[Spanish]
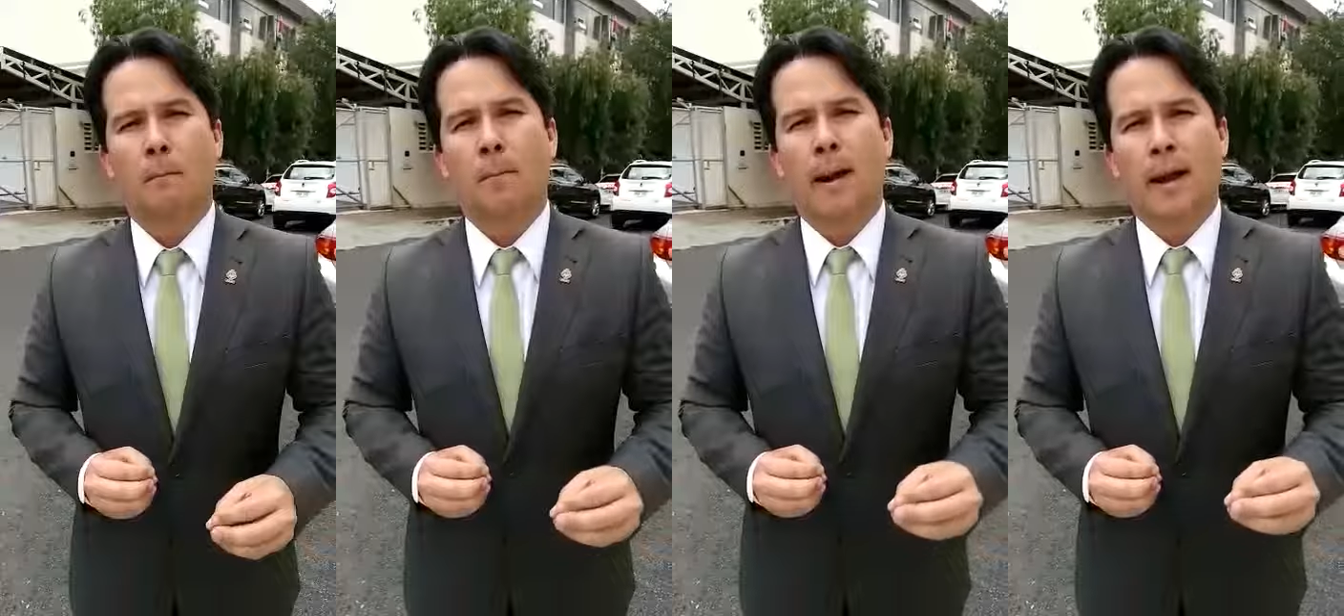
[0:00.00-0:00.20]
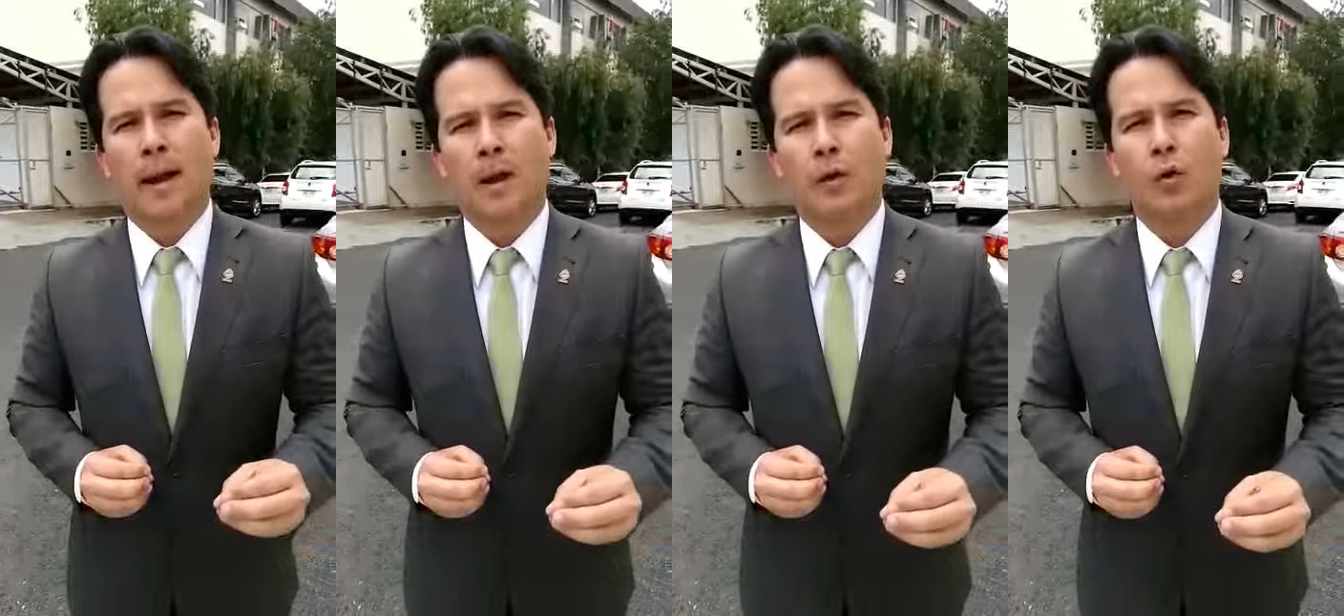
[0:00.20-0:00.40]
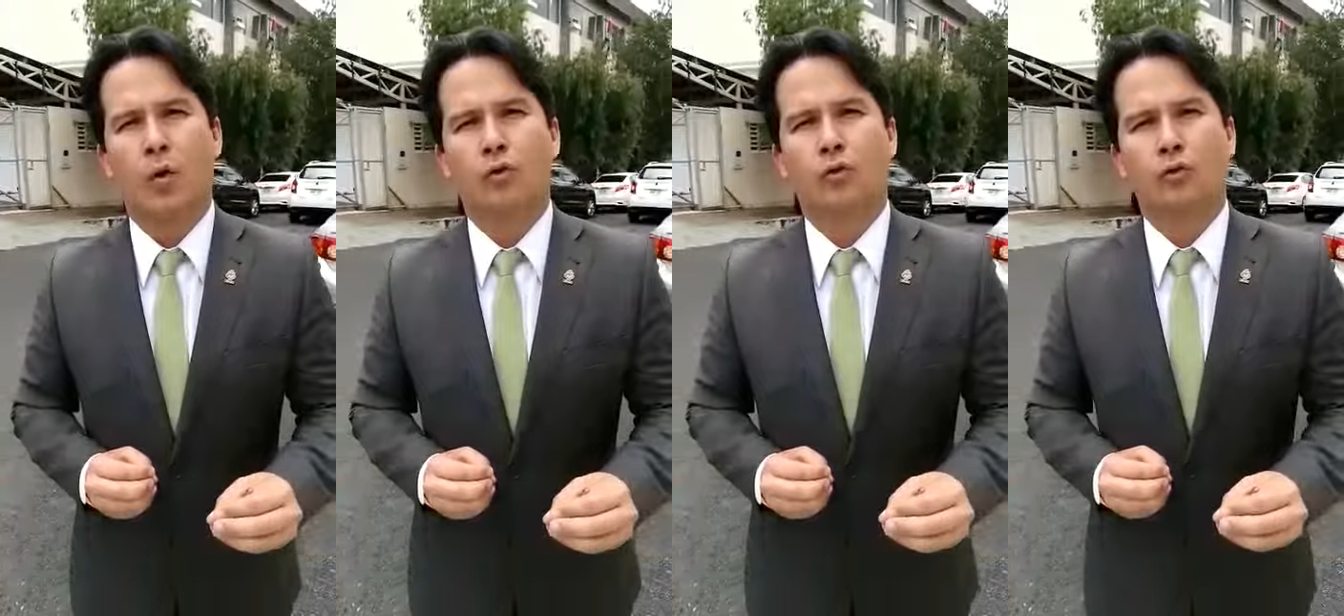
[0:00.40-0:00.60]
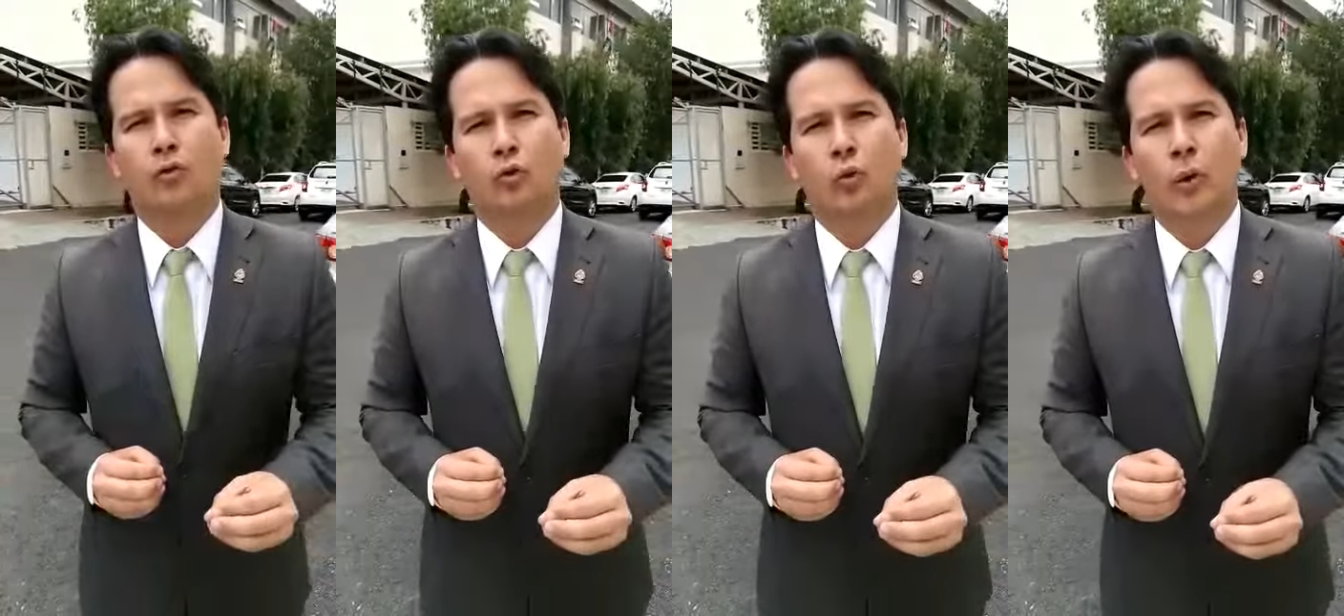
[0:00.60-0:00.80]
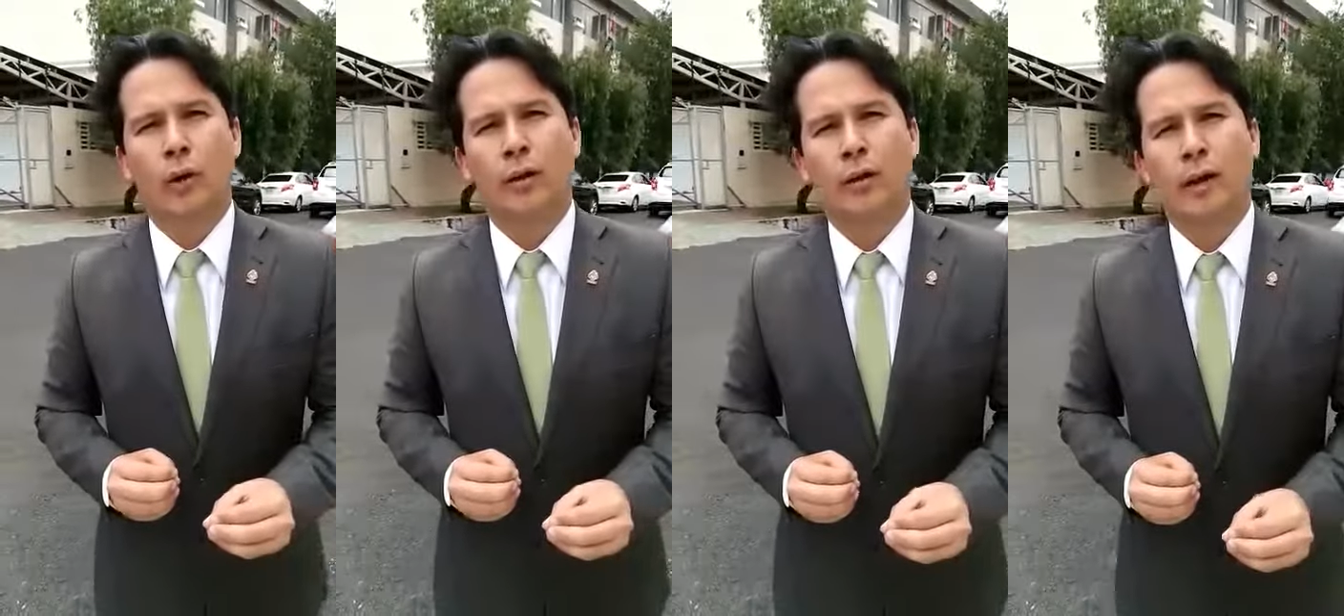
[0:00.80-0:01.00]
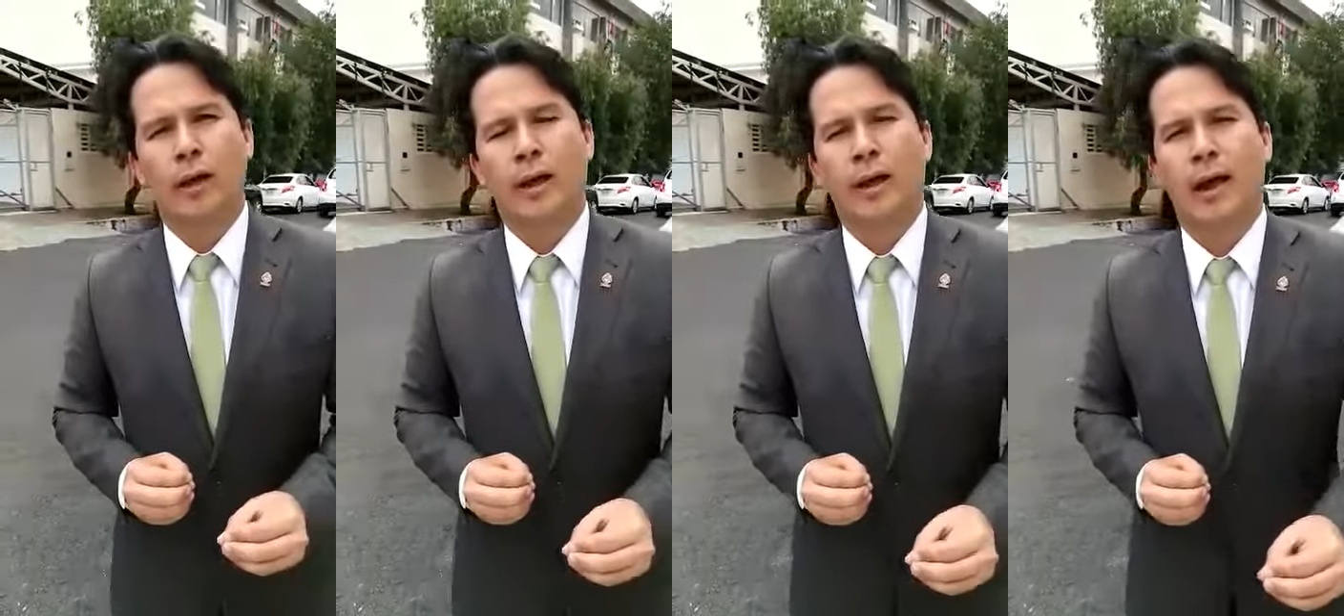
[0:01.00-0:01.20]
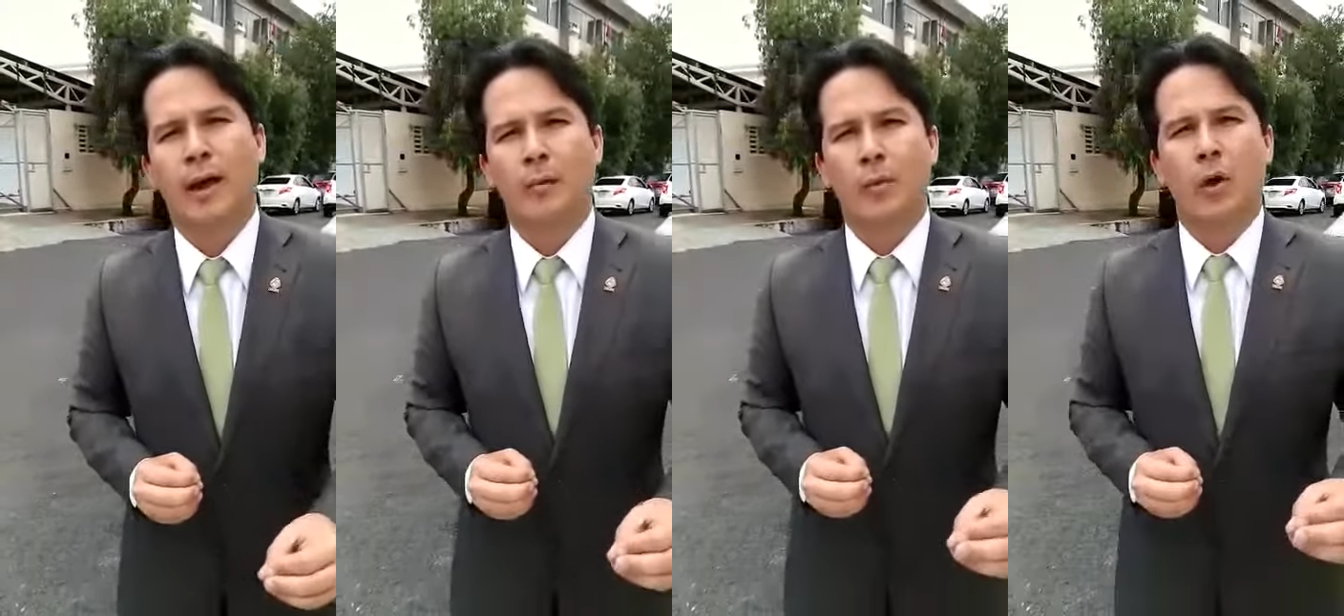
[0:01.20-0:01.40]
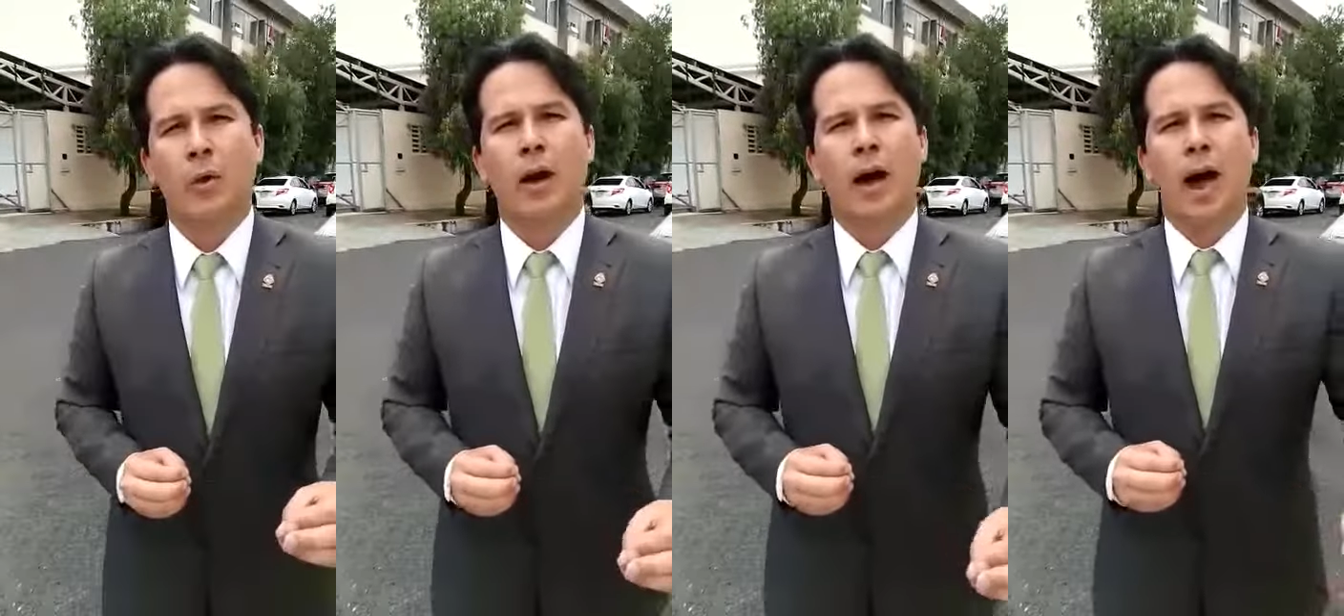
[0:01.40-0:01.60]
para construir la
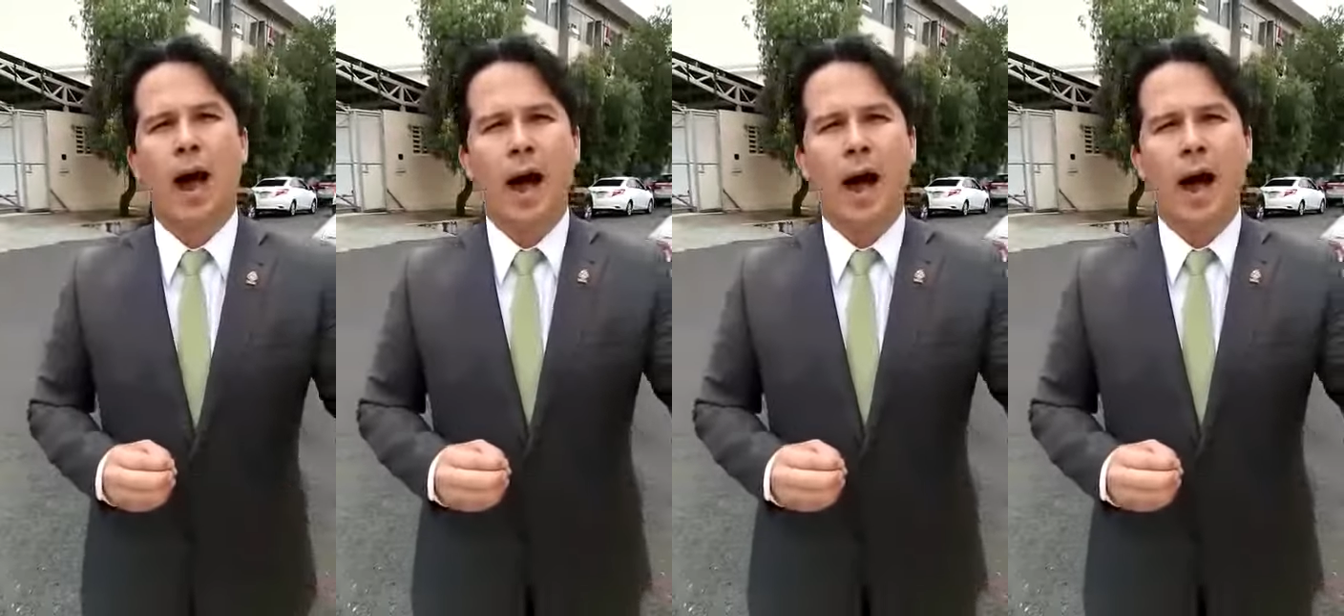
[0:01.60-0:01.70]
nueva